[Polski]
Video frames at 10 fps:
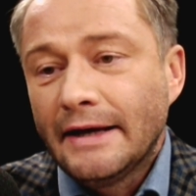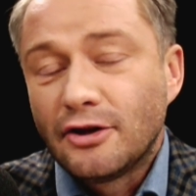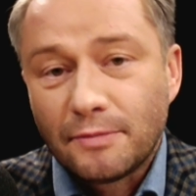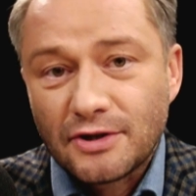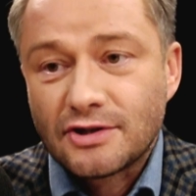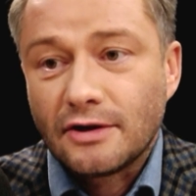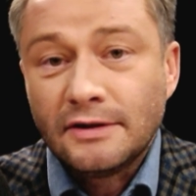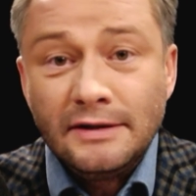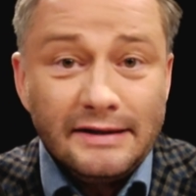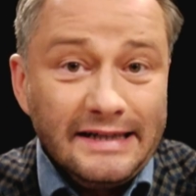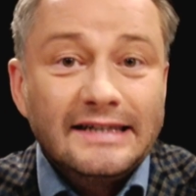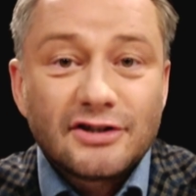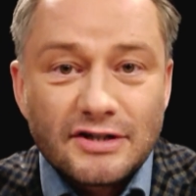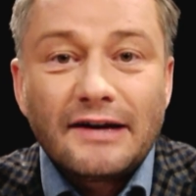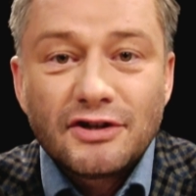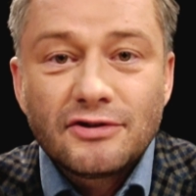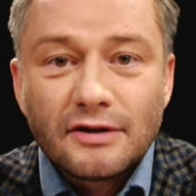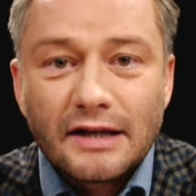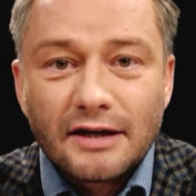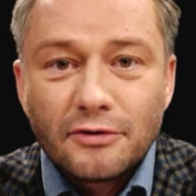dopieszczony i zostawić
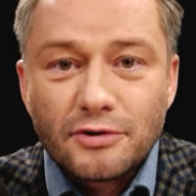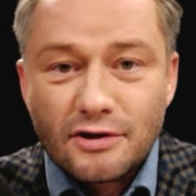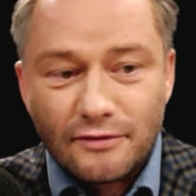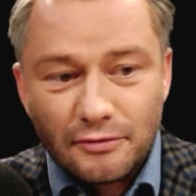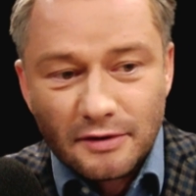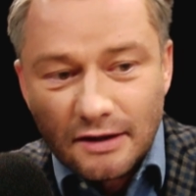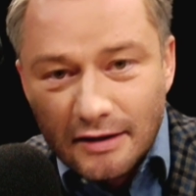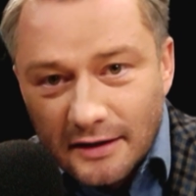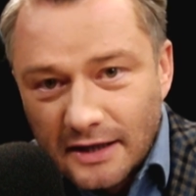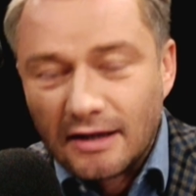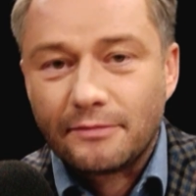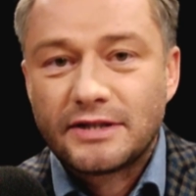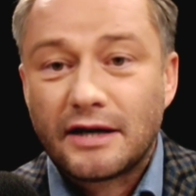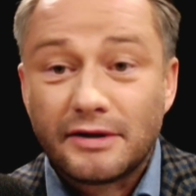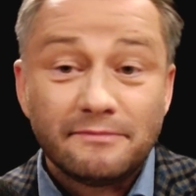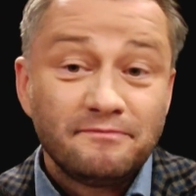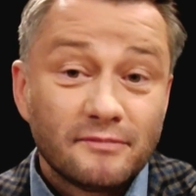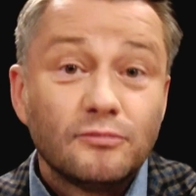notatkę głosową kiedy napisałem,